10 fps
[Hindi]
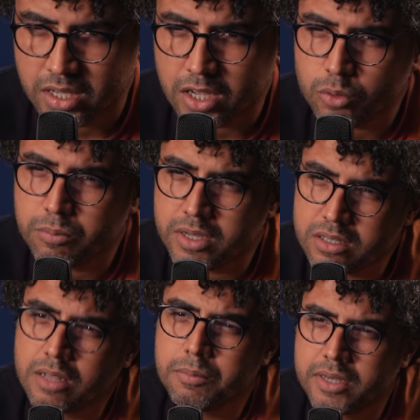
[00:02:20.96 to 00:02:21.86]
क्या तुम मेरे
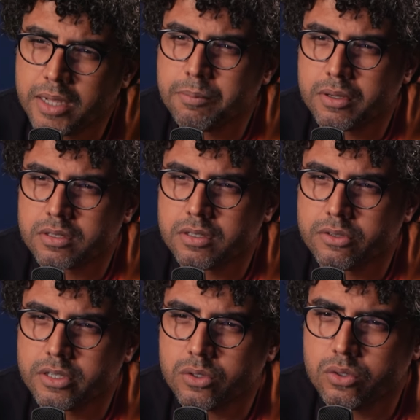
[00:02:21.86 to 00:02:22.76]
साथ भी टाइम पास कर
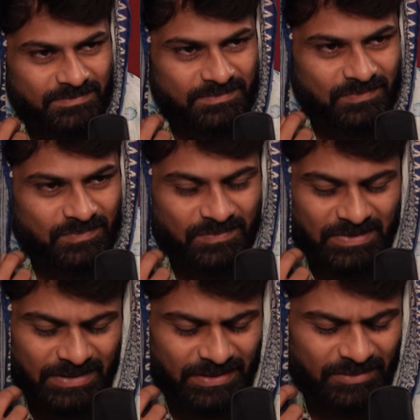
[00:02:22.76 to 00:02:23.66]
रही हो
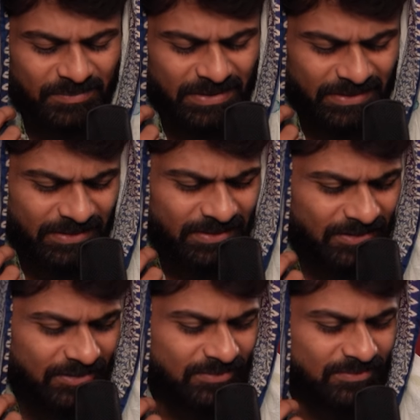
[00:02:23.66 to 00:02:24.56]
नहीं
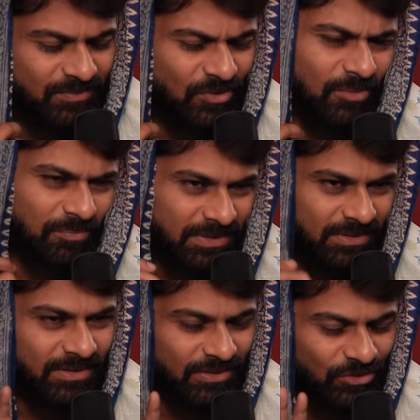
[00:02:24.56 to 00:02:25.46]
भाई मोहब्बत
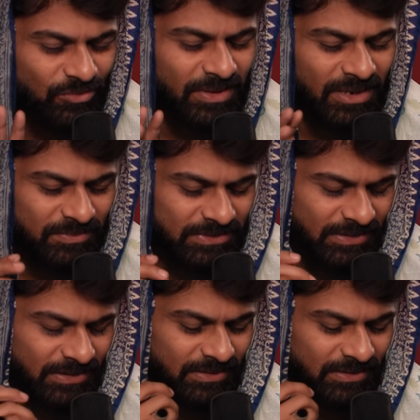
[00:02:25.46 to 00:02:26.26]
करती हूँ मैं आपसे